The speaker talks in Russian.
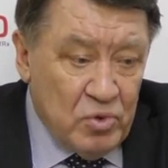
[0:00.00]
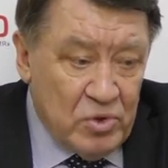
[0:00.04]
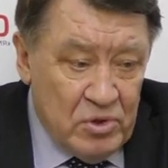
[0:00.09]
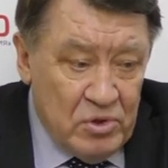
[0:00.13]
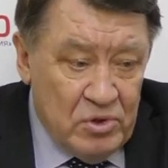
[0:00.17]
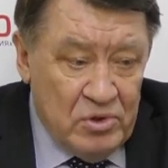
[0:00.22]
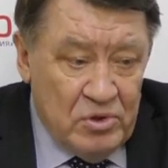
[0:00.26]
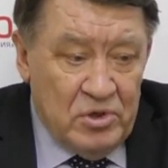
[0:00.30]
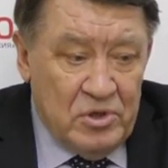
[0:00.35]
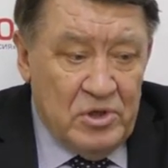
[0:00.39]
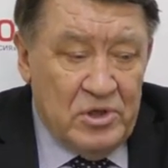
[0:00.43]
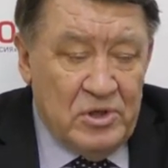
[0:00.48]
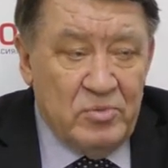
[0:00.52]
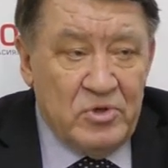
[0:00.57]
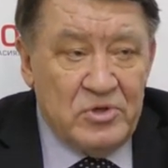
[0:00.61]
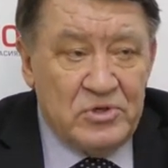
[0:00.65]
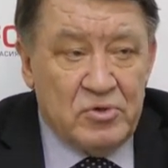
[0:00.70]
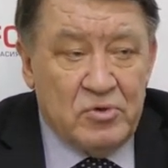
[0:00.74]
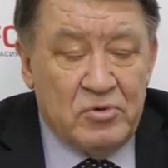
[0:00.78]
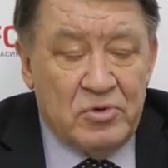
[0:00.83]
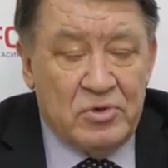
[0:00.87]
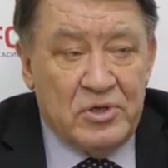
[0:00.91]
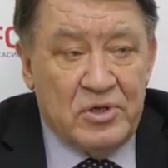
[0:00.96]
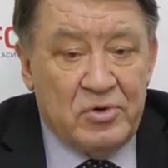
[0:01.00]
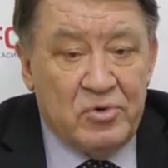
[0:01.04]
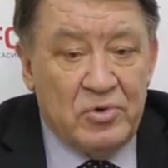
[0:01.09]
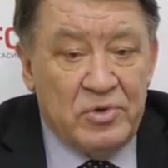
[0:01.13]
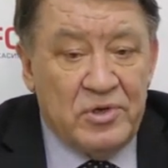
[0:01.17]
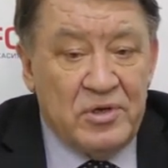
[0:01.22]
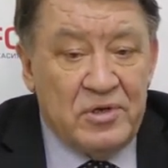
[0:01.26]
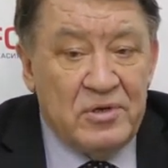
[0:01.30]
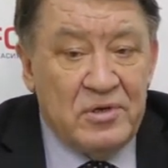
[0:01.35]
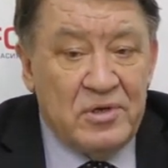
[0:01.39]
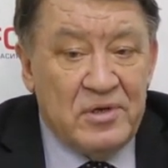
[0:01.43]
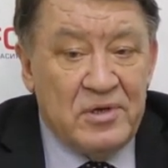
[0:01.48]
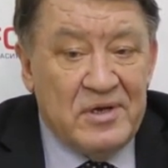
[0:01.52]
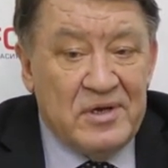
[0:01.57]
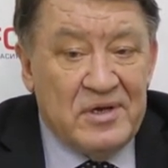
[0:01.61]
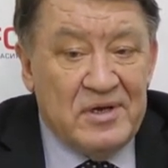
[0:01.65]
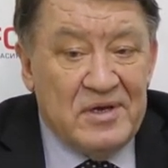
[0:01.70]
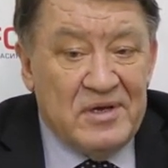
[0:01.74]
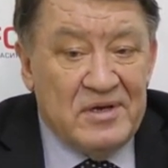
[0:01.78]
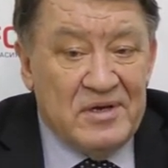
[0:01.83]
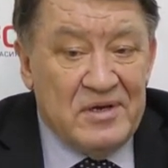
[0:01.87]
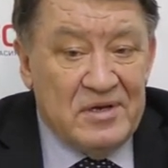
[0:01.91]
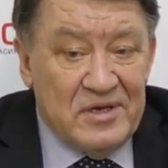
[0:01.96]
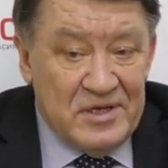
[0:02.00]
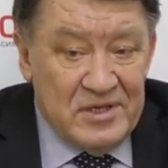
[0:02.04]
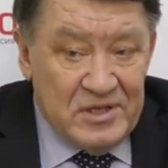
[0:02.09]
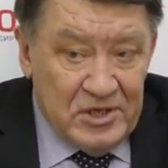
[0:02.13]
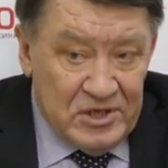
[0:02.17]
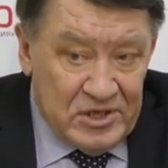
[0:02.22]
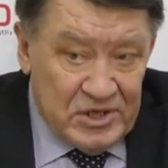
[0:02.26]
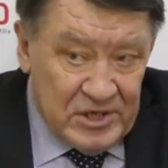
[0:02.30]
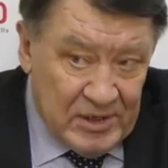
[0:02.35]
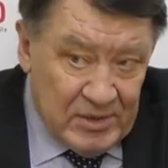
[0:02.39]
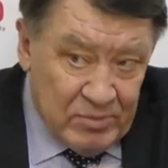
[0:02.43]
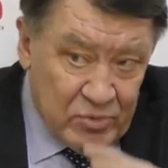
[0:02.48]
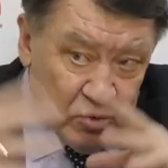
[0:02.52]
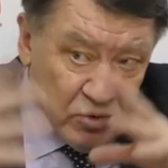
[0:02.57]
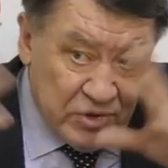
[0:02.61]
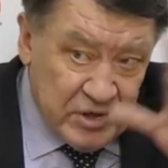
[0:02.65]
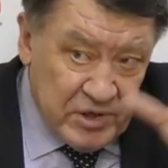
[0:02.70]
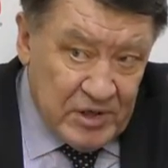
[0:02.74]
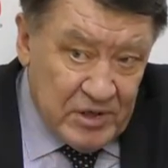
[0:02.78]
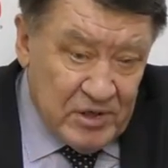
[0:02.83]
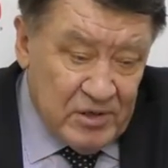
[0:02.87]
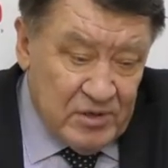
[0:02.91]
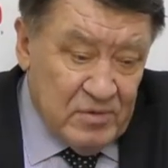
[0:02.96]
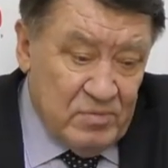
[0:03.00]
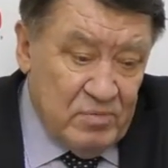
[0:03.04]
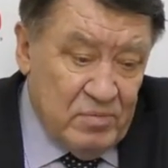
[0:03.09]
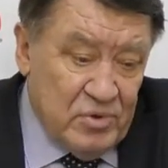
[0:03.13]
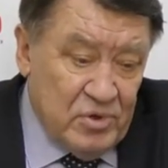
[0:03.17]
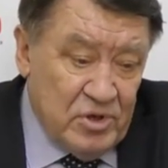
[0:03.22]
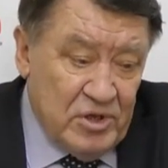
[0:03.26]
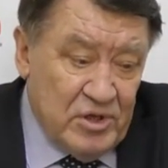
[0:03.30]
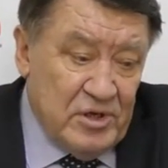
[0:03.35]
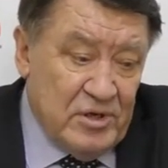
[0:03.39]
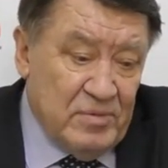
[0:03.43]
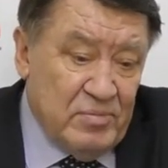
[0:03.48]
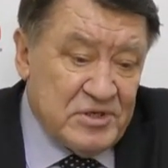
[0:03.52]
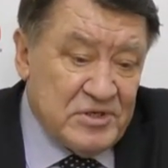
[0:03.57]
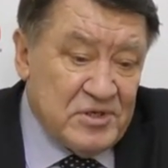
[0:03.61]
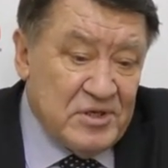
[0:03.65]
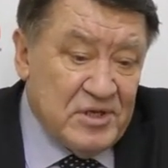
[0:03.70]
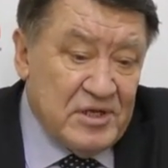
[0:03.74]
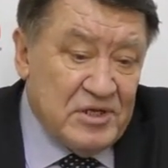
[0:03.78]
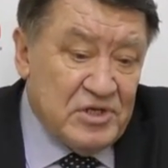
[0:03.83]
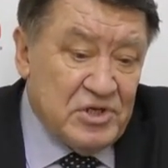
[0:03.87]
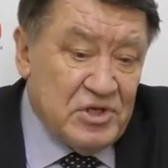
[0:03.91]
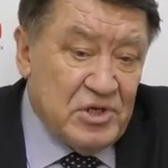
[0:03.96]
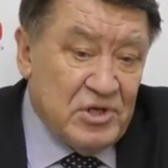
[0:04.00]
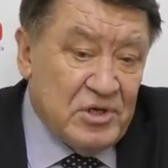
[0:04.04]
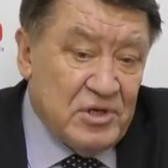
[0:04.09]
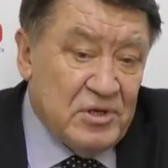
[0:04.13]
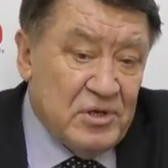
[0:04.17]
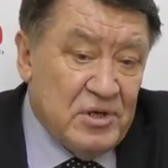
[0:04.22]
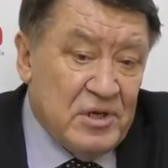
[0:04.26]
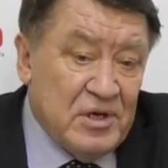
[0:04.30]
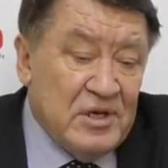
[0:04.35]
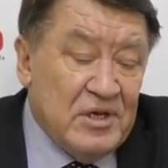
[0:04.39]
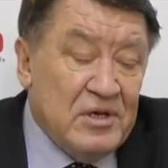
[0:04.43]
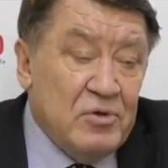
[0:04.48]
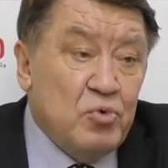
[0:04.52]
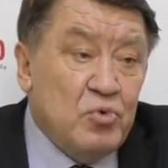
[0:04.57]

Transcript: у э, калмыцкого народа. Э, эта тема вот так была обозначена,